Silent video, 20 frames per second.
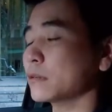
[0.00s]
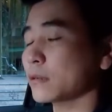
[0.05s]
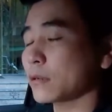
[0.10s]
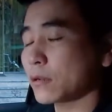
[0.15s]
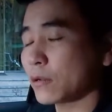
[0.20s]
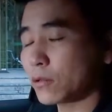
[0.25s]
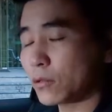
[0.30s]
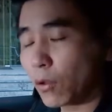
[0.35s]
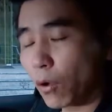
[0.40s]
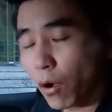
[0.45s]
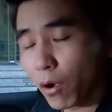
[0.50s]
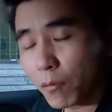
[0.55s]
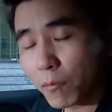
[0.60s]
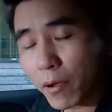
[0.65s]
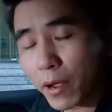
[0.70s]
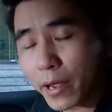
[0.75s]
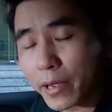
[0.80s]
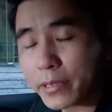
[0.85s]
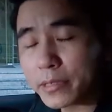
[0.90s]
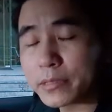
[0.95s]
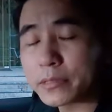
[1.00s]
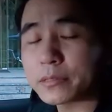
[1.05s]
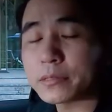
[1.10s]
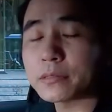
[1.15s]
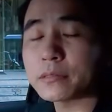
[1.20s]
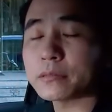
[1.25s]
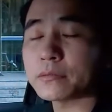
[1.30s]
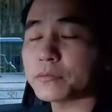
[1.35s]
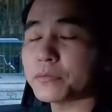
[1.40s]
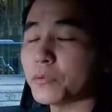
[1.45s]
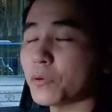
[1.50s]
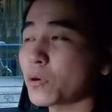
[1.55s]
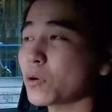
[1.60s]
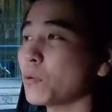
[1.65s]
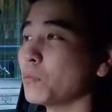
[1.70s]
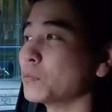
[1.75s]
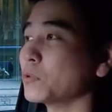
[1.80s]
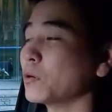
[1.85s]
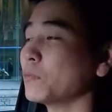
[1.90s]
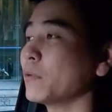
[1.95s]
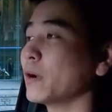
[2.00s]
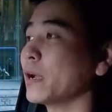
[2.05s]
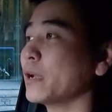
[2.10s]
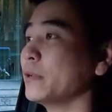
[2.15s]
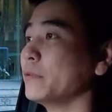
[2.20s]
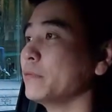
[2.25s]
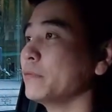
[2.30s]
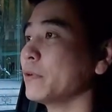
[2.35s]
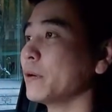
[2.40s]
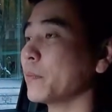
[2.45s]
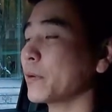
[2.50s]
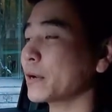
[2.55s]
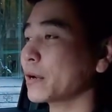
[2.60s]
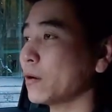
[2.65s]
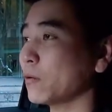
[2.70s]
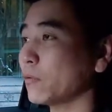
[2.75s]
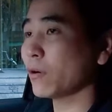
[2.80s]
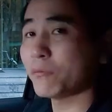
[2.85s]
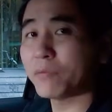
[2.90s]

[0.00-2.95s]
nó thoải mái vô cùng thoải mái và bắt đầu